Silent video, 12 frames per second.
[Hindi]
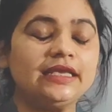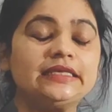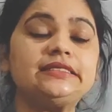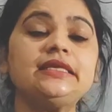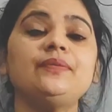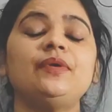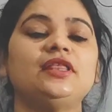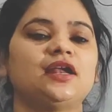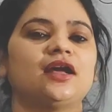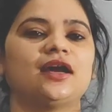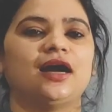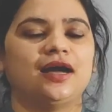किसी भी
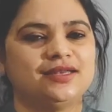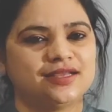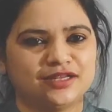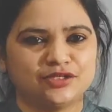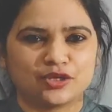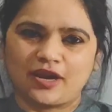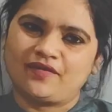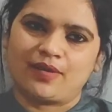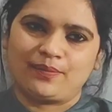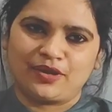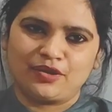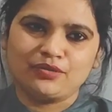तरह का आर्टिकल जो है
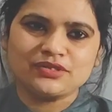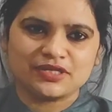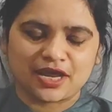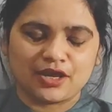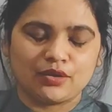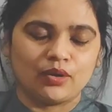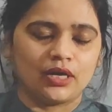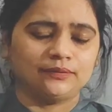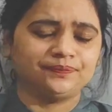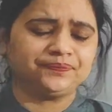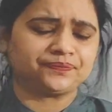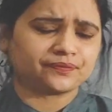वहां पे यूज नहीं होगा
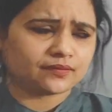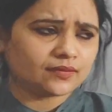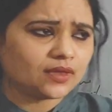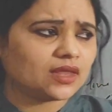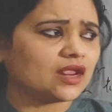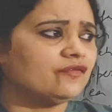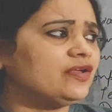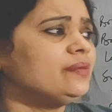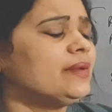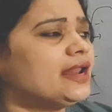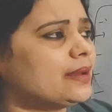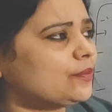फिर
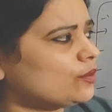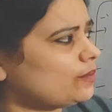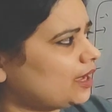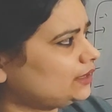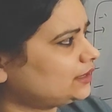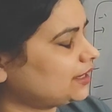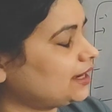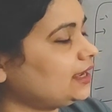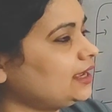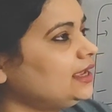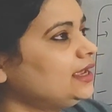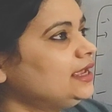मैंने आपको बात करी
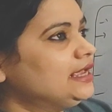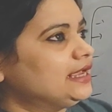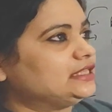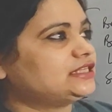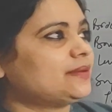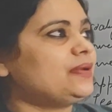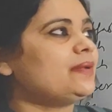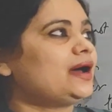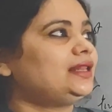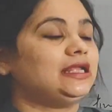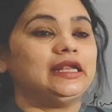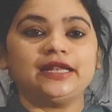कि जब भी
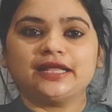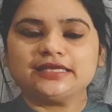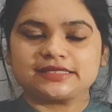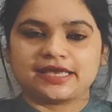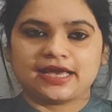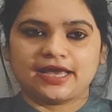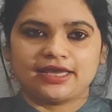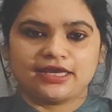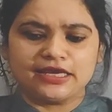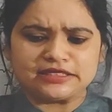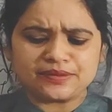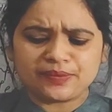बात इलनेस की आएगी
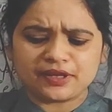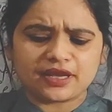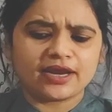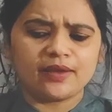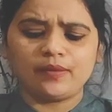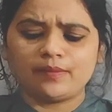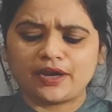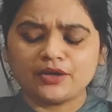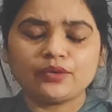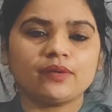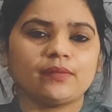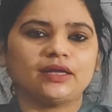किसी भी तरह की
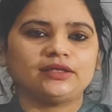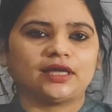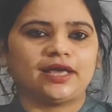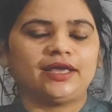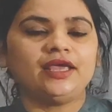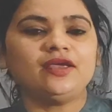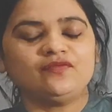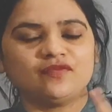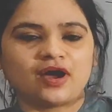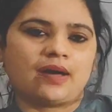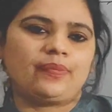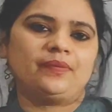बीमारियों की बात आएगी
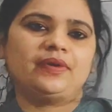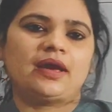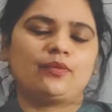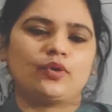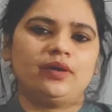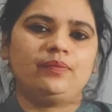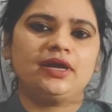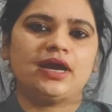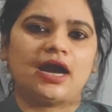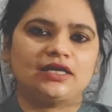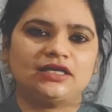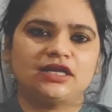वहां पे भी आप कोई भी
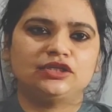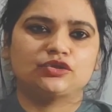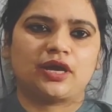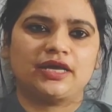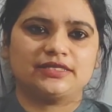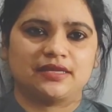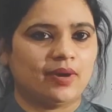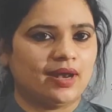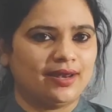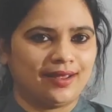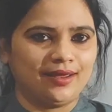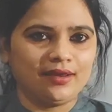आर्टिकल जो है
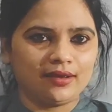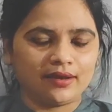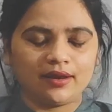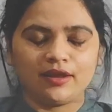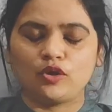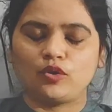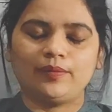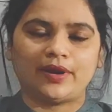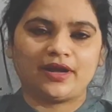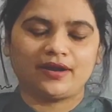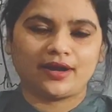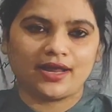इस्तेमाल नहीं करेंगे कोई
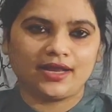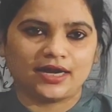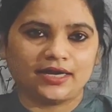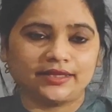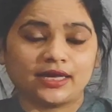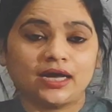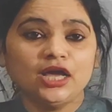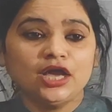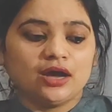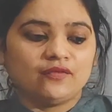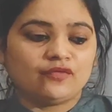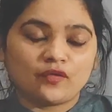मैटर नहीं करता
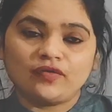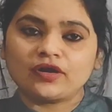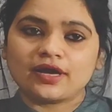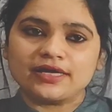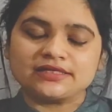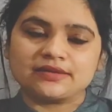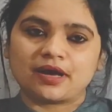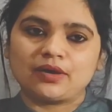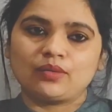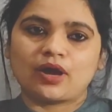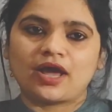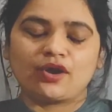वोवल का
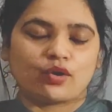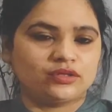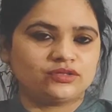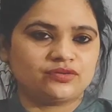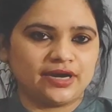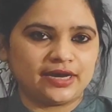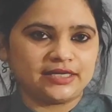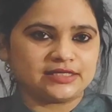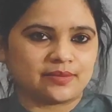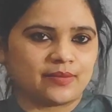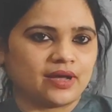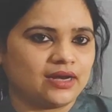इस्तेमाल हुआ है कॉन्सनेंट का
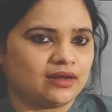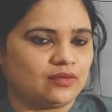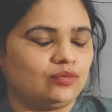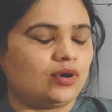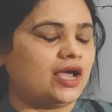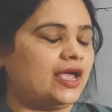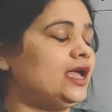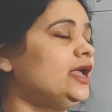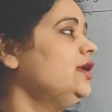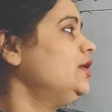इस्तेमाल हुआ है